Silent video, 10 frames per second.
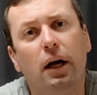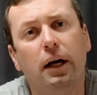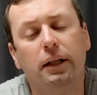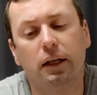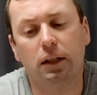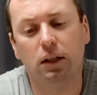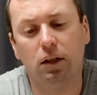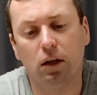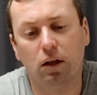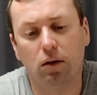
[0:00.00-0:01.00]
Это
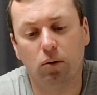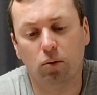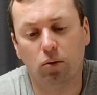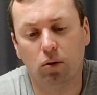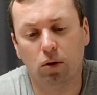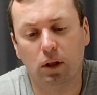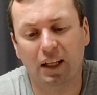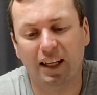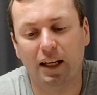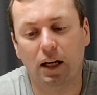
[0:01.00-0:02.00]
книга о
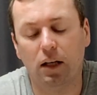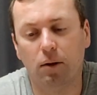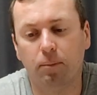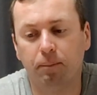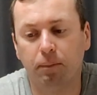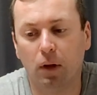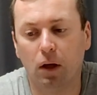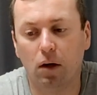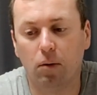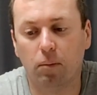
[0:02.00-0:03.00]
реальном
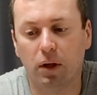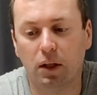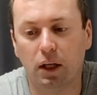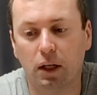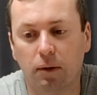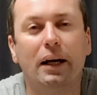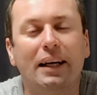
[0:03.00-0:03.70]
маньяке.